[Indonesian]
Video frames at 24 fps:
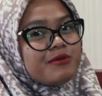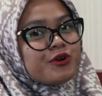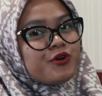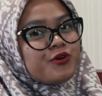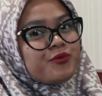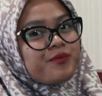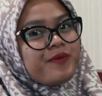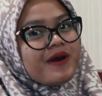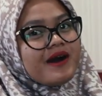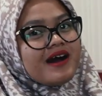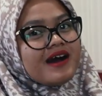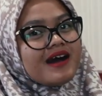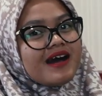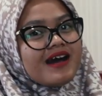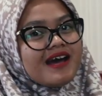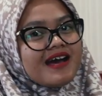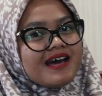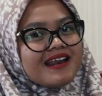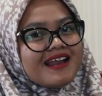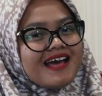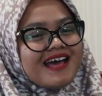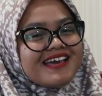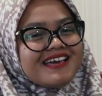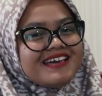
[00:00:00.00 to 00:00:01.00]
merupakan
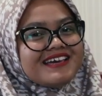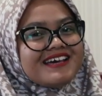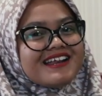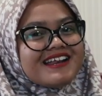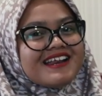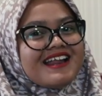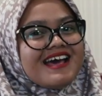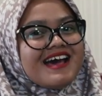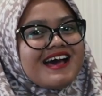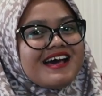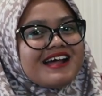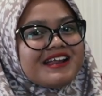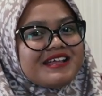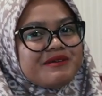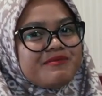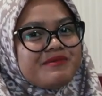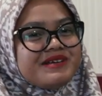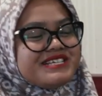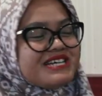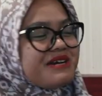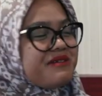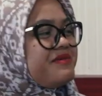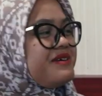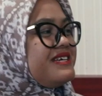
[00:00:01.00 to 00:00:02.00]
akhir dari
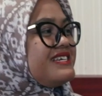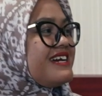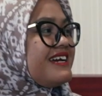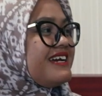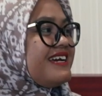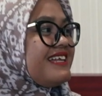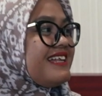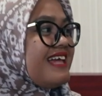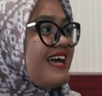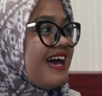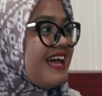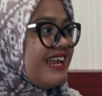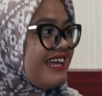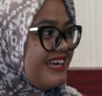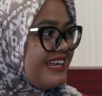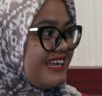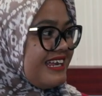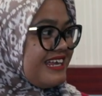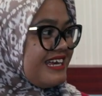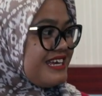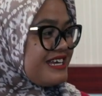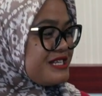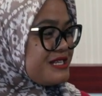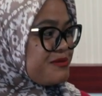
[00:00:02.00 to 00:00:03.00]
bincang-bincang kita hari
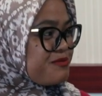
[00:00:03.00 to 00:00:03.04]
ini.